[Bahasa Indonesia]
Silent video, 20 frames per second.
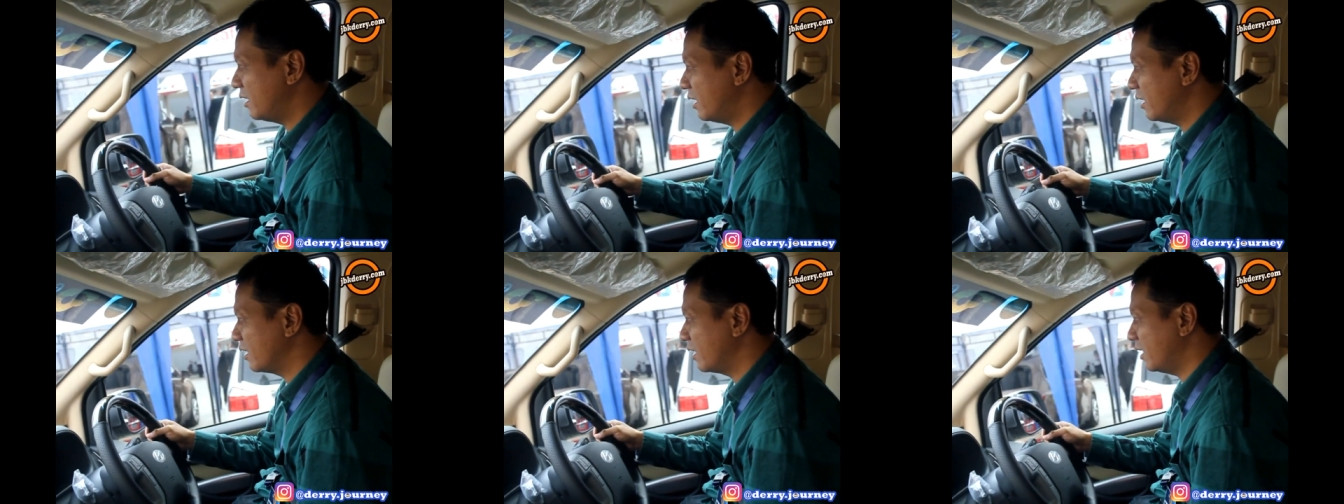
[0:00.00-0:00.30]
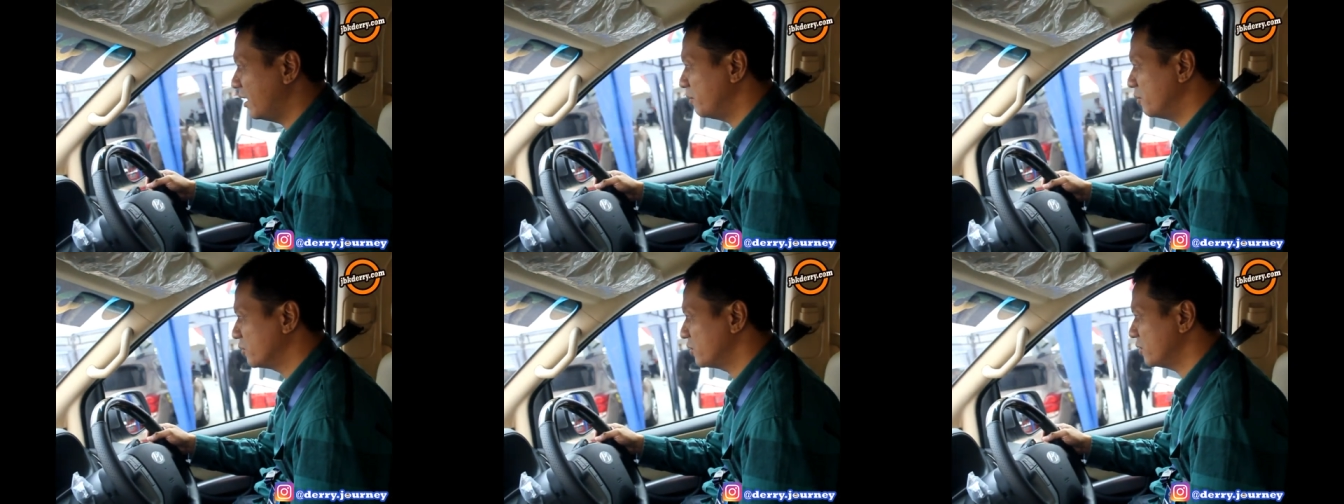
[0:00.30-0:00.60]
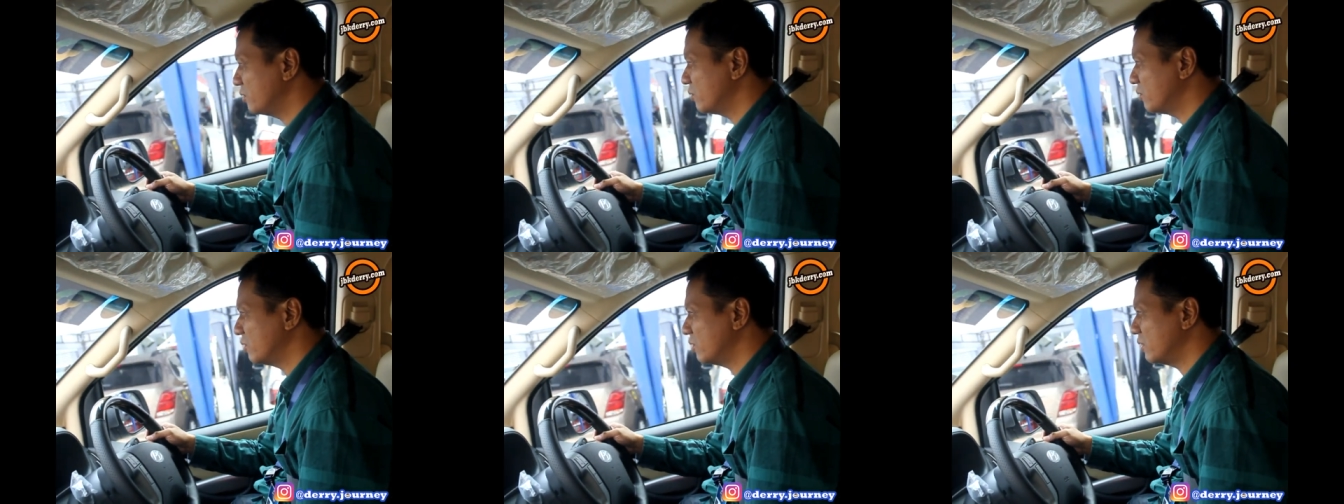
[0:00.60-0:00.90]
agak mesti
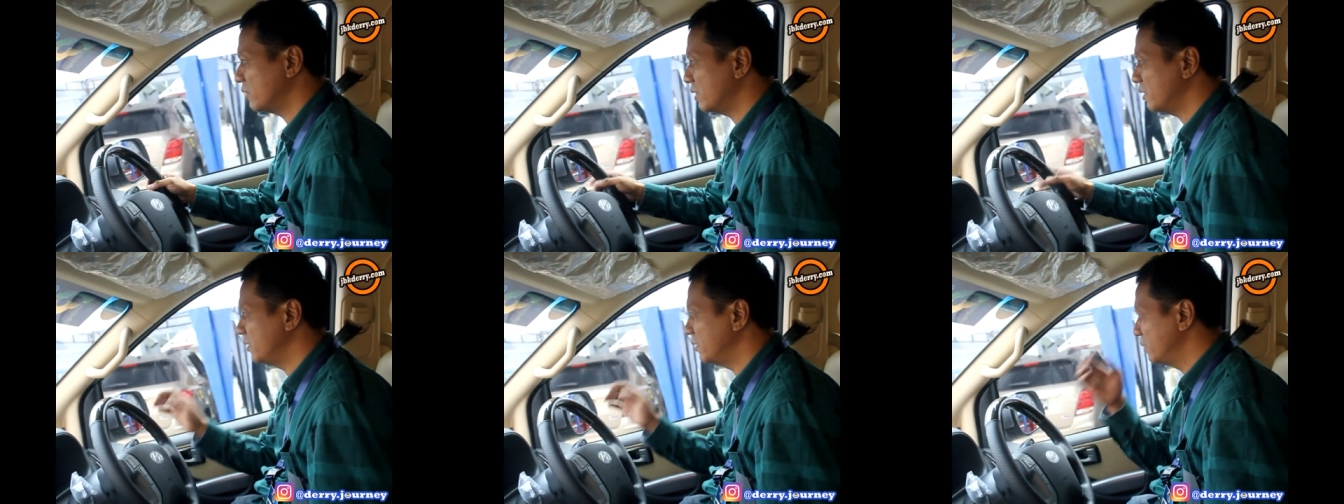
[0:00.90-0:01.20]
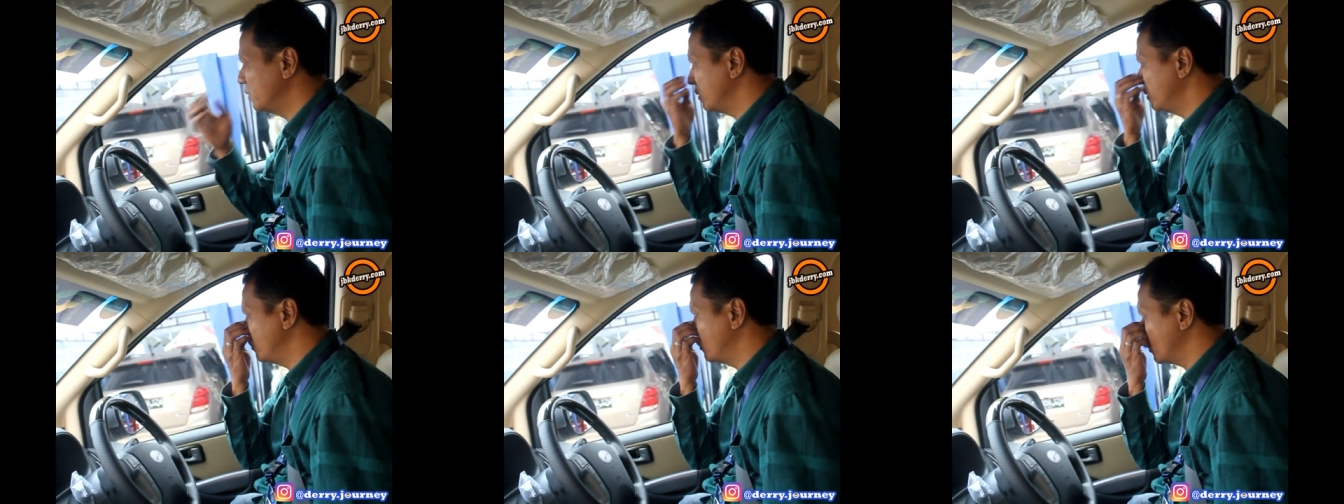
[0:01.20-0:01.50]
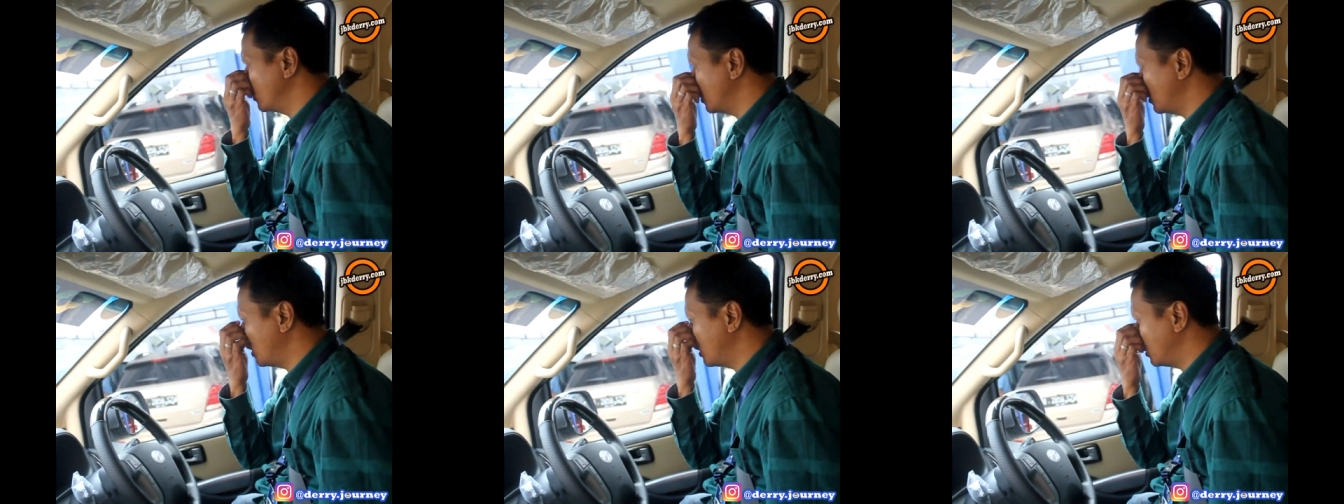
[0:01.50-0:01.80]
turun nih
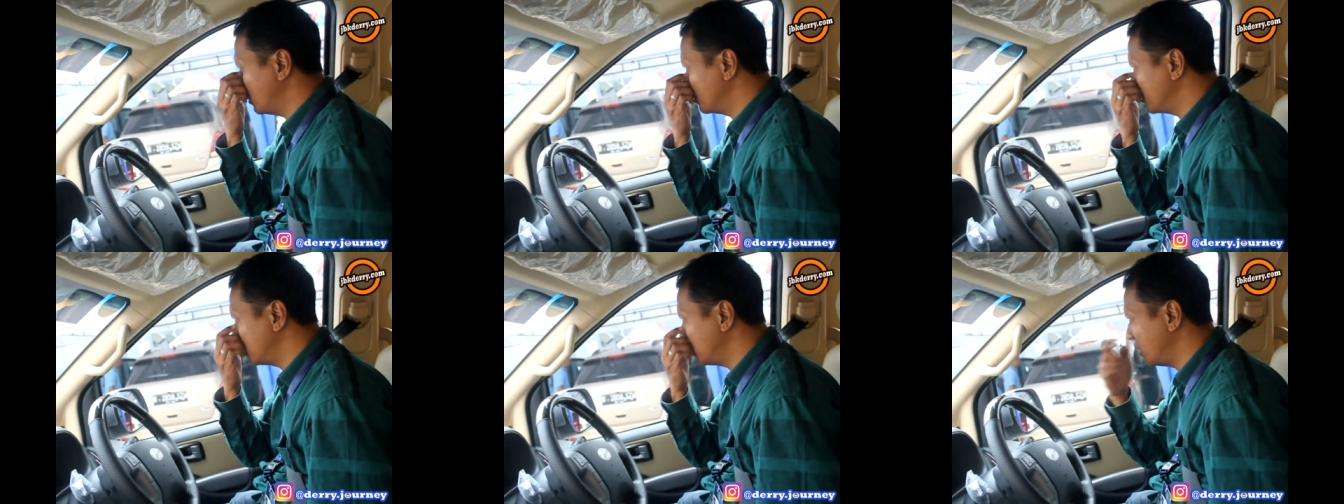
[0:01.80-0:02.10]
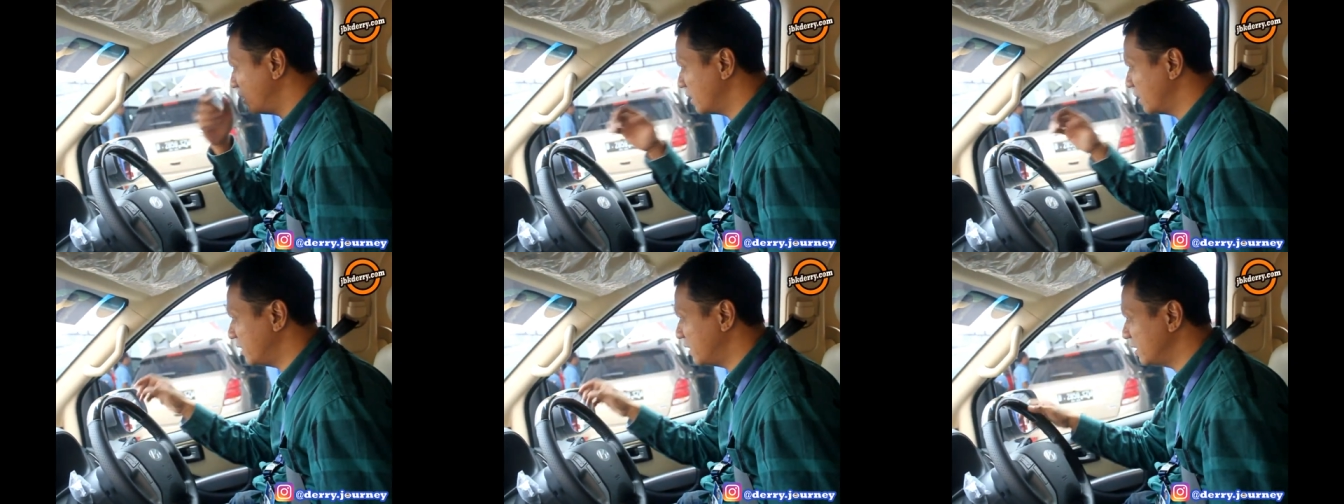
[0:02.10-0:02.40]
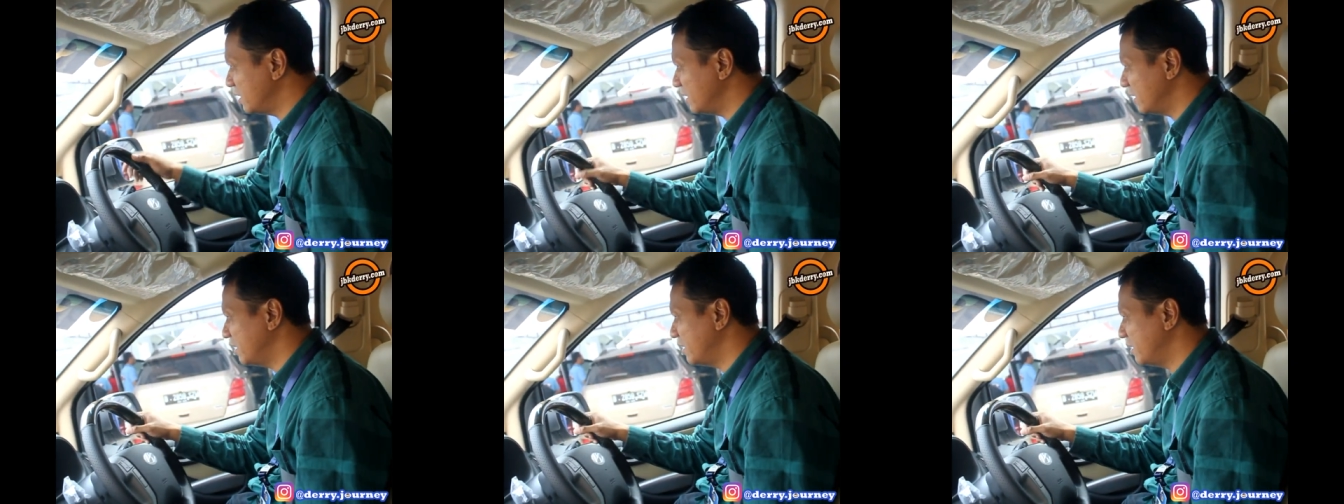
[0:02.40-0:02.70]
mungkin agak mesti agak
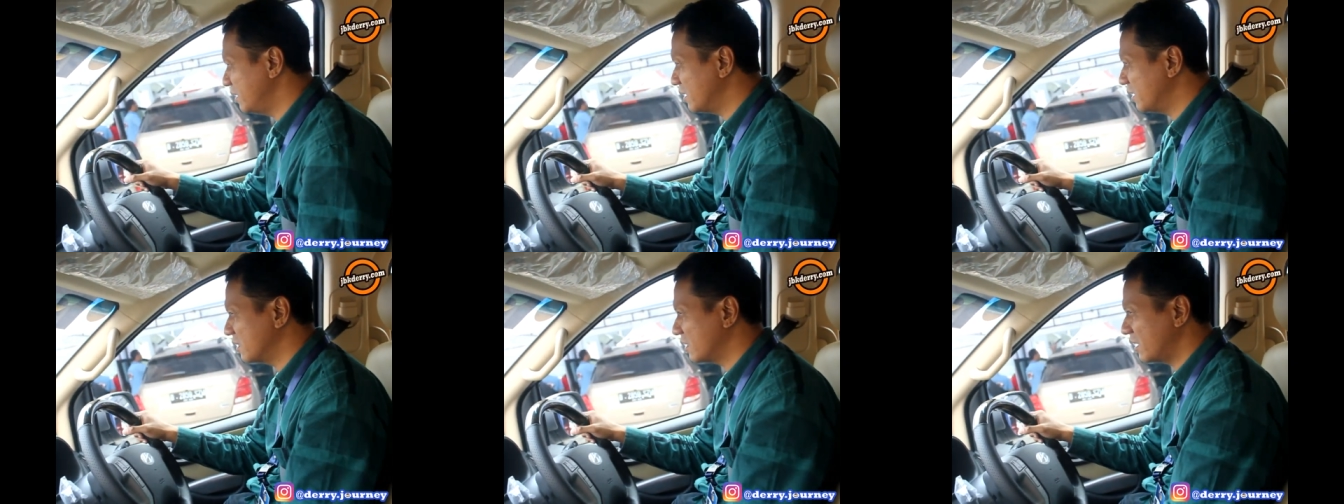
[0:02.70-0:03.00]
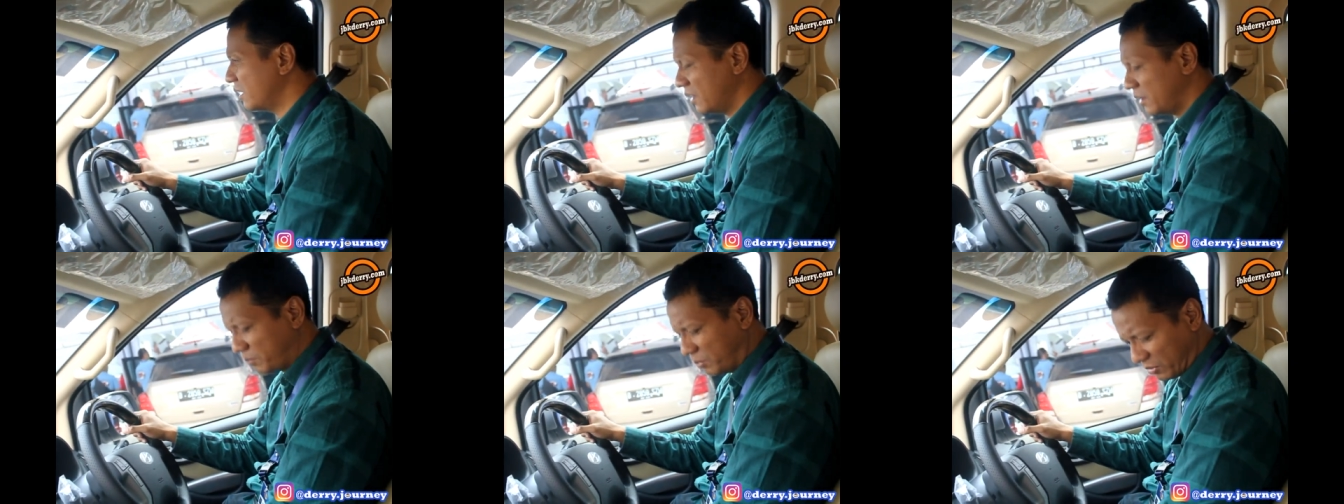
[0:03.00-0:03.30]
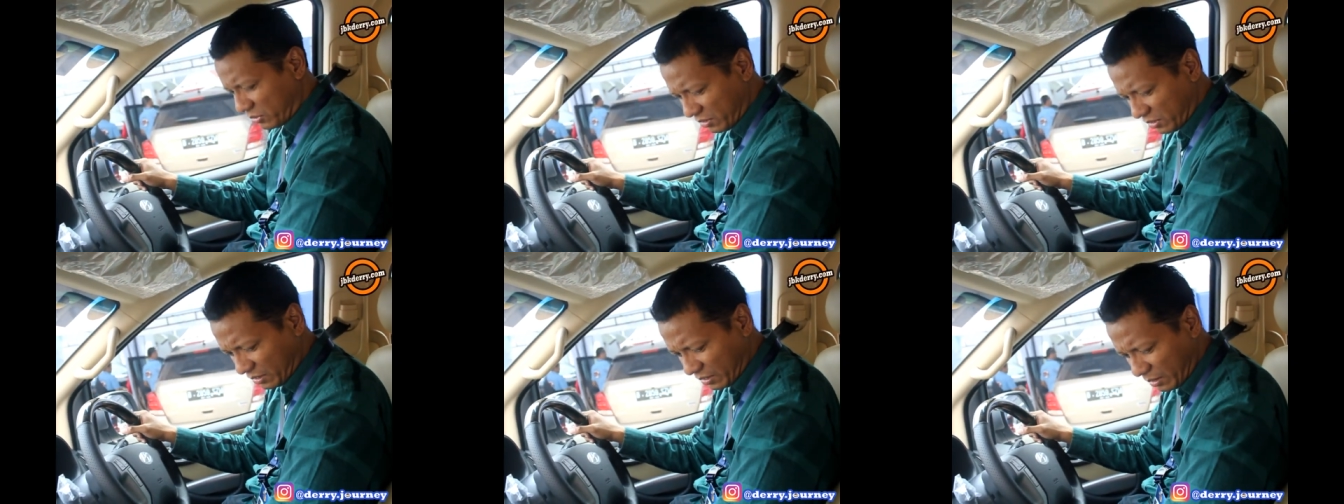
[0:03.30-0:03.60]
ditinggiin dikit kali
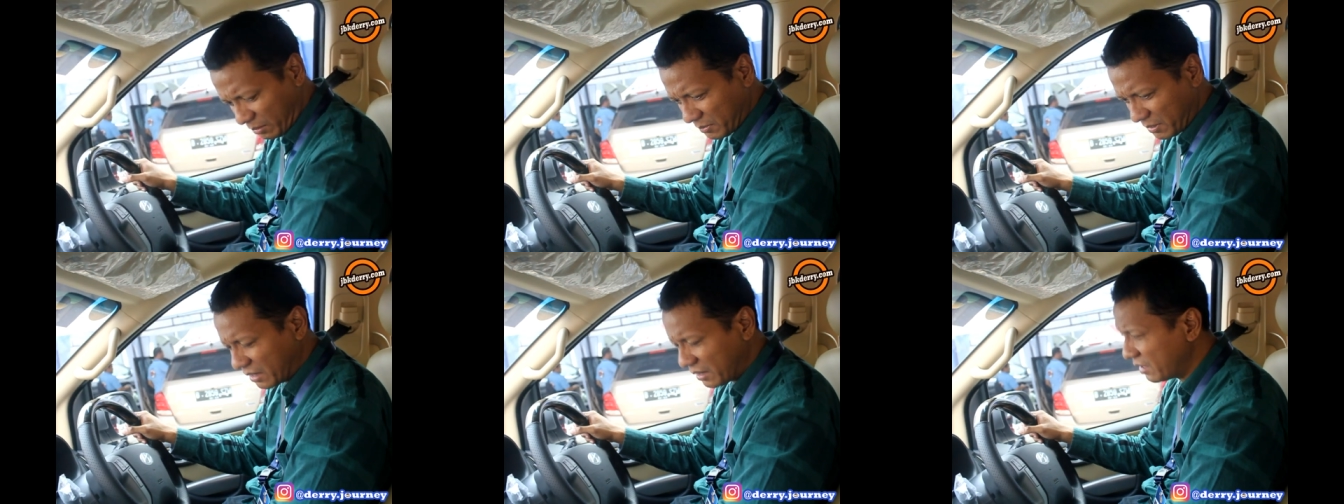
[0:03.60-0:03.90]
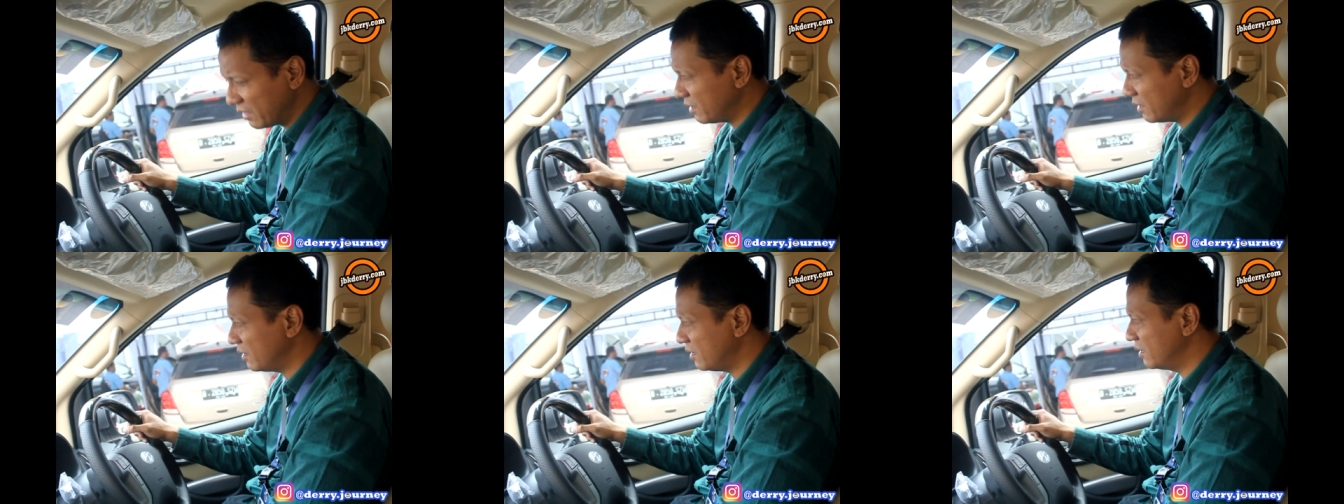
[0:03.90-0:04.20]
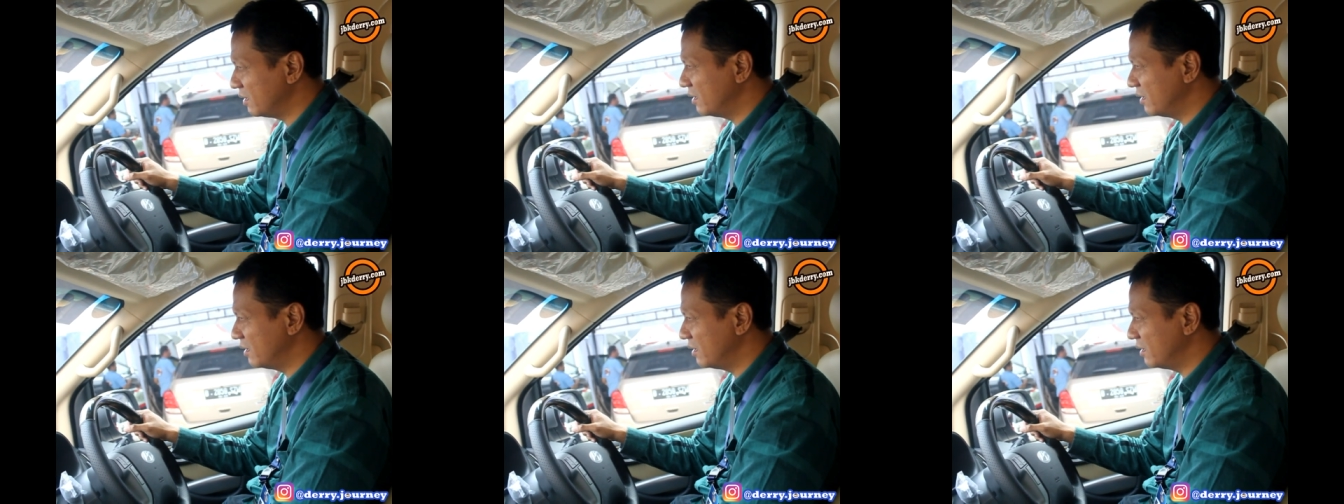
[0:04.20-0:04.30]
posisi rentangannya